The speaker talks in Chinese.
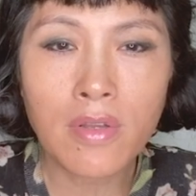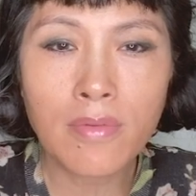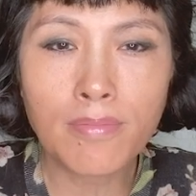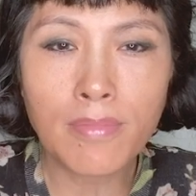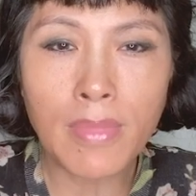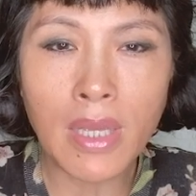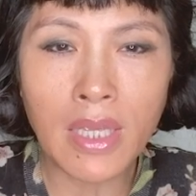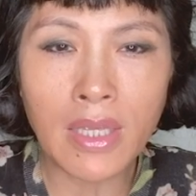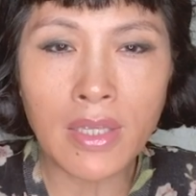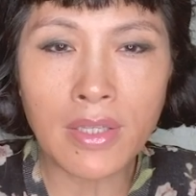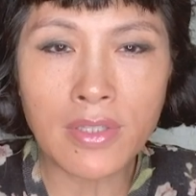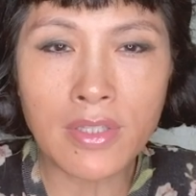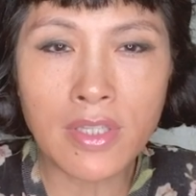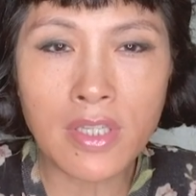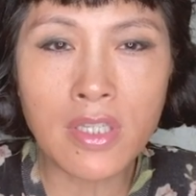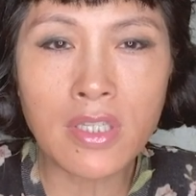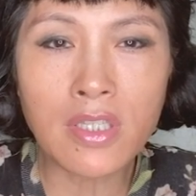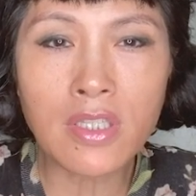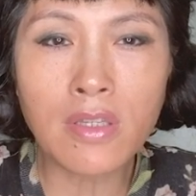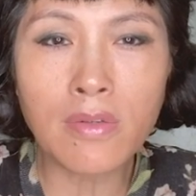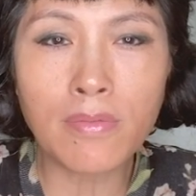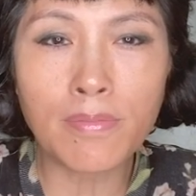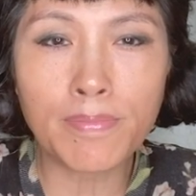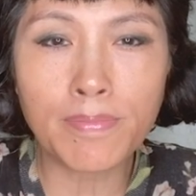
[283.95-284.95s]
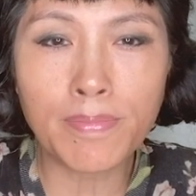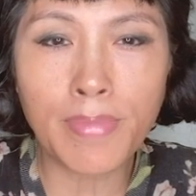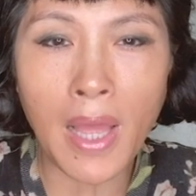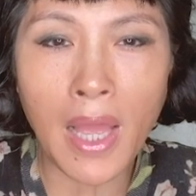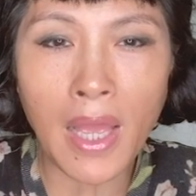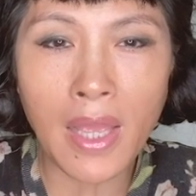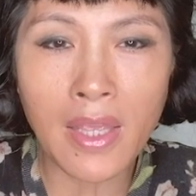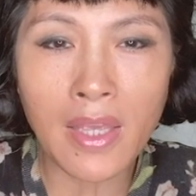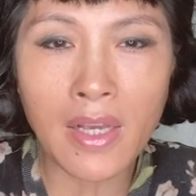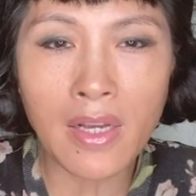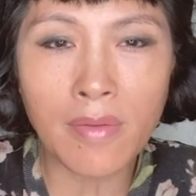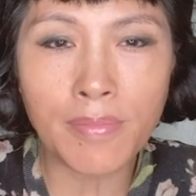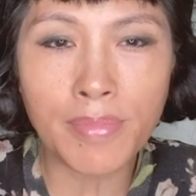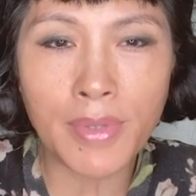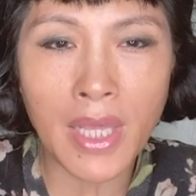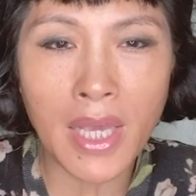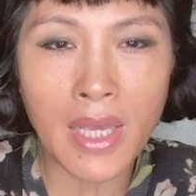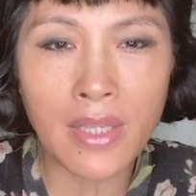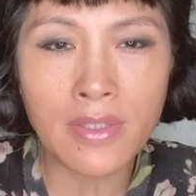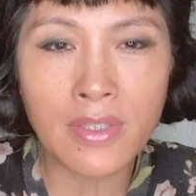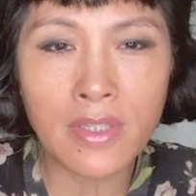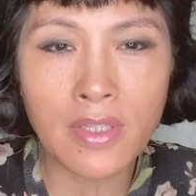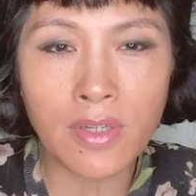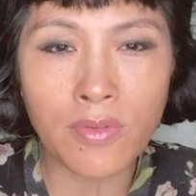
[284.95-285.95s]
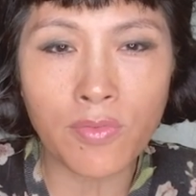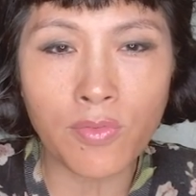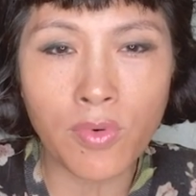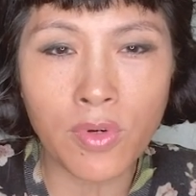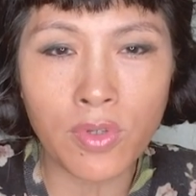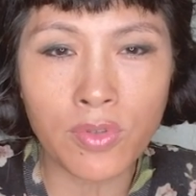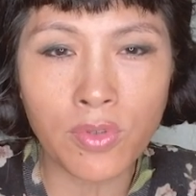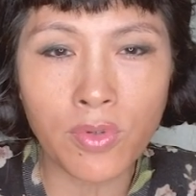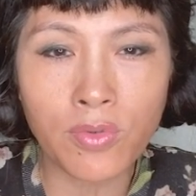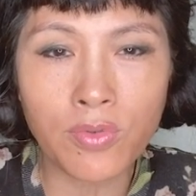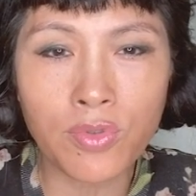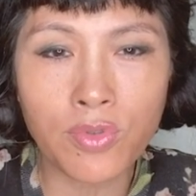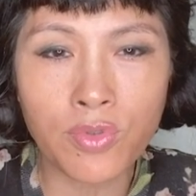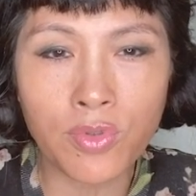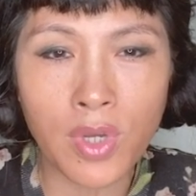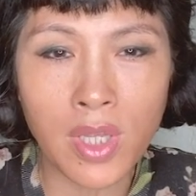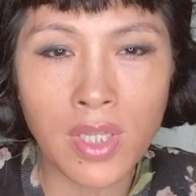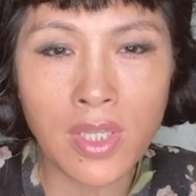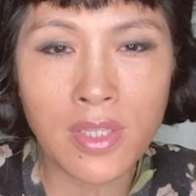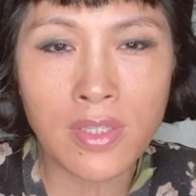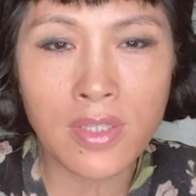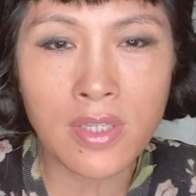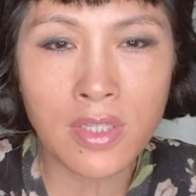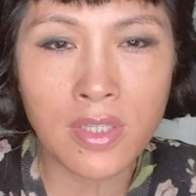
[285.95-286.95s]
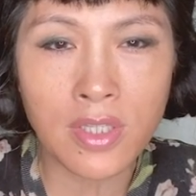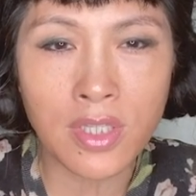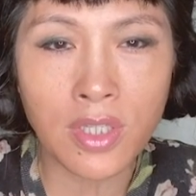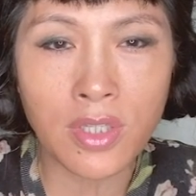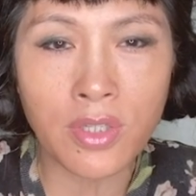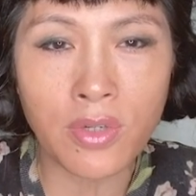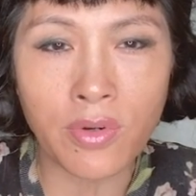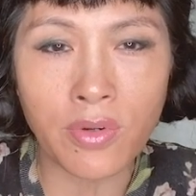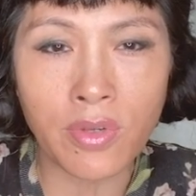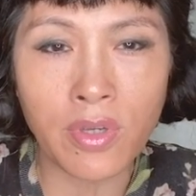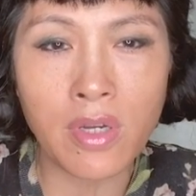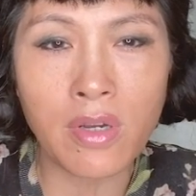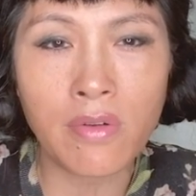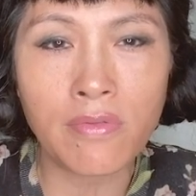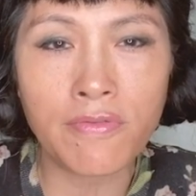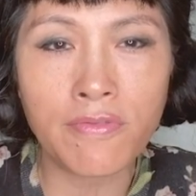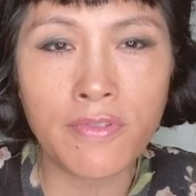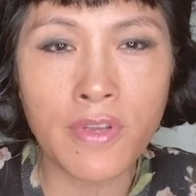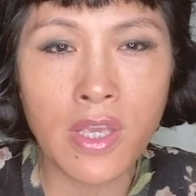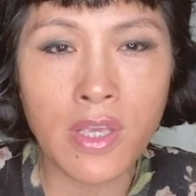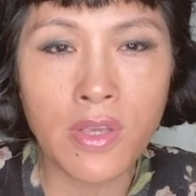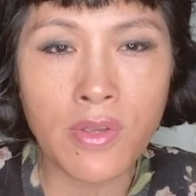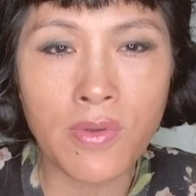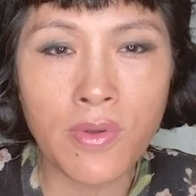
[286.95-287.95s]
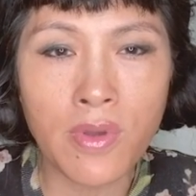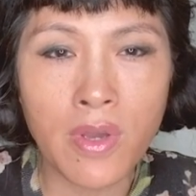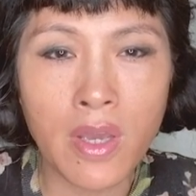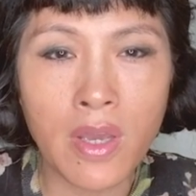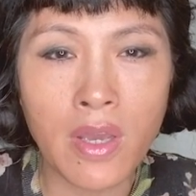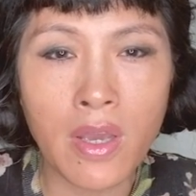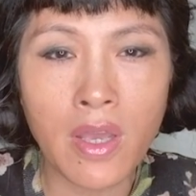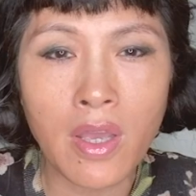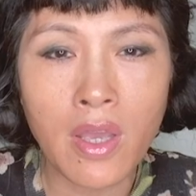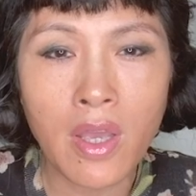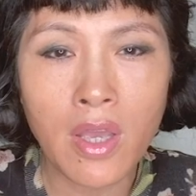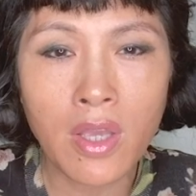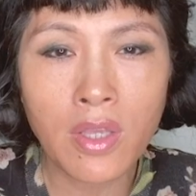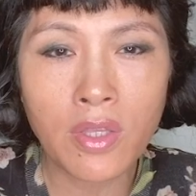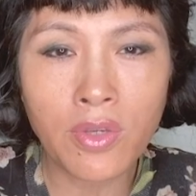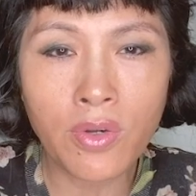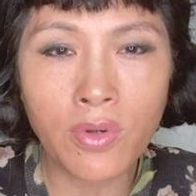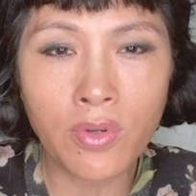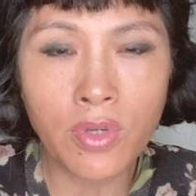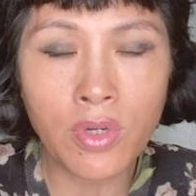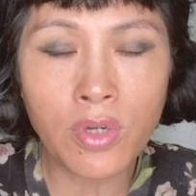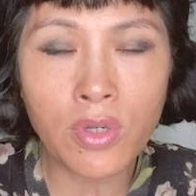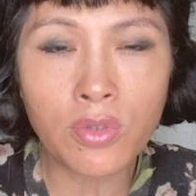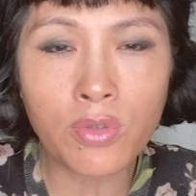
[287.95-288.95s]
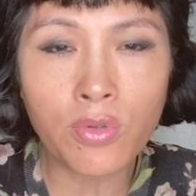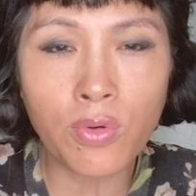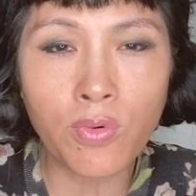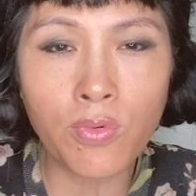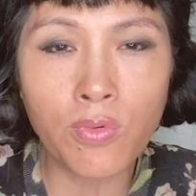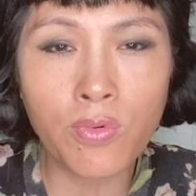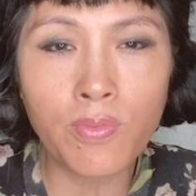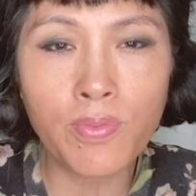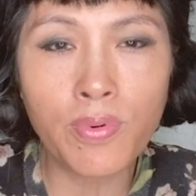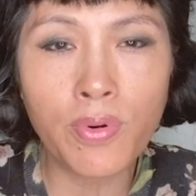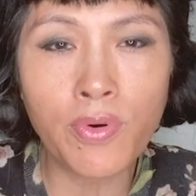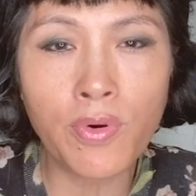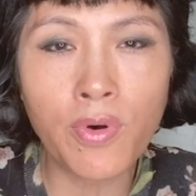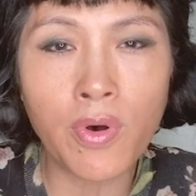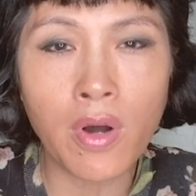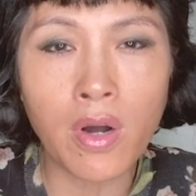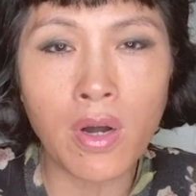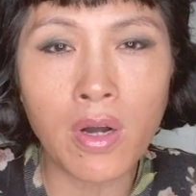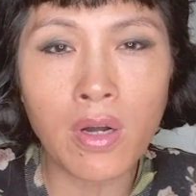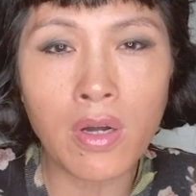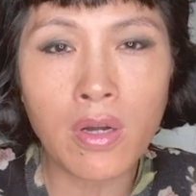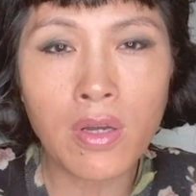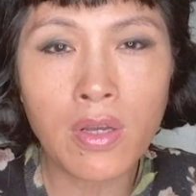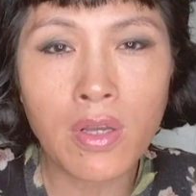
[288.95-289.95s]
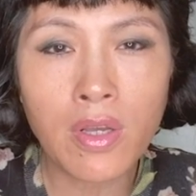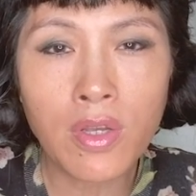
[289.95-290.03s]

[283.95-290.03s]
每次拍一个片子，我都觉得自己有一个飞跃，有一个突破。